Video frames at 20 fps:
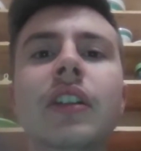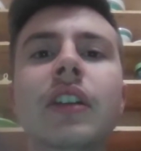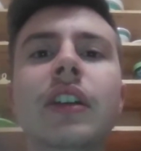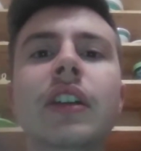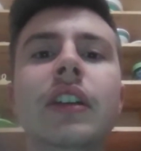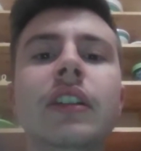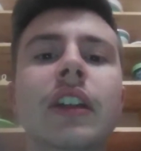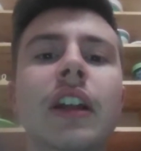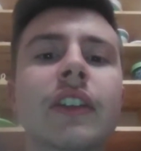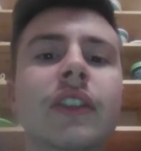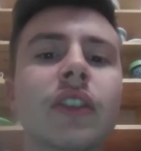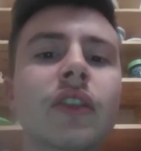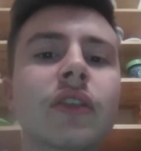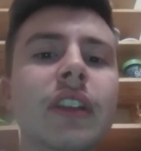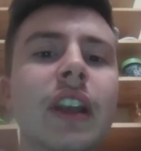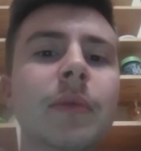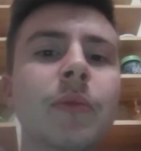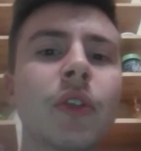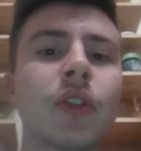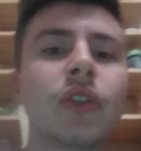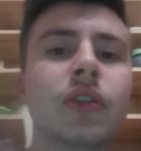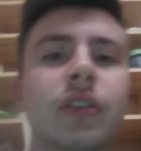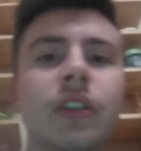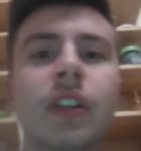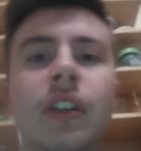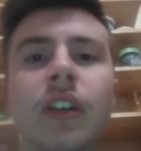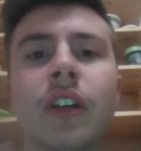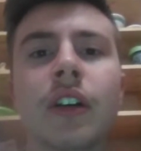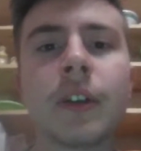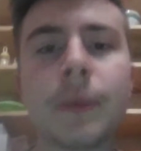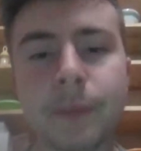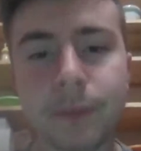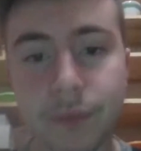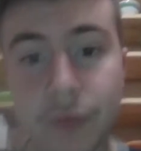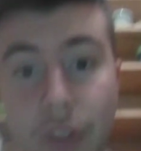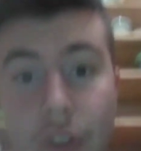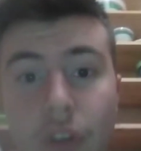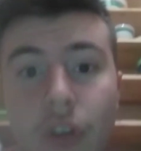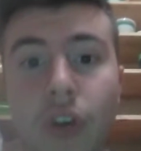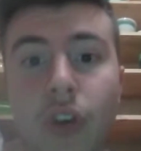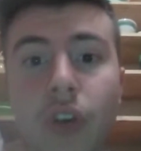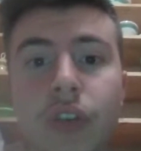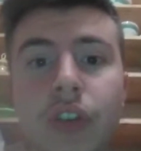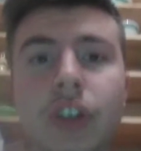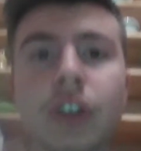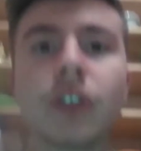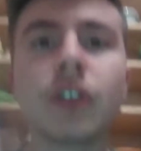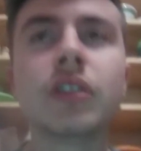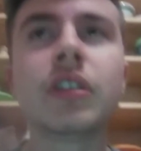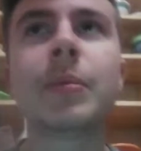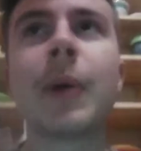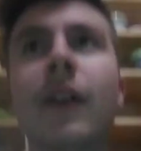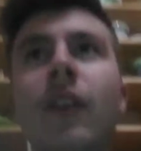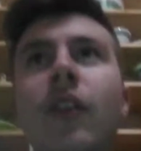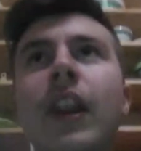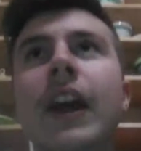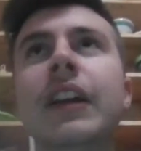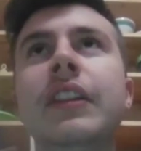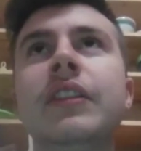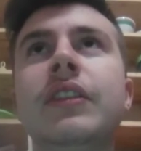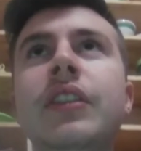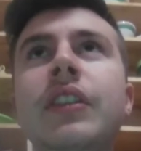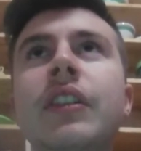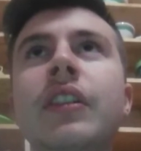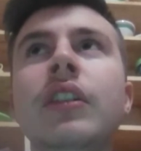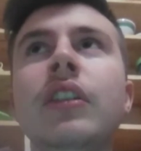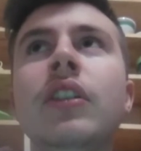Nel secondo tempo con il, con il gol di Pavoletti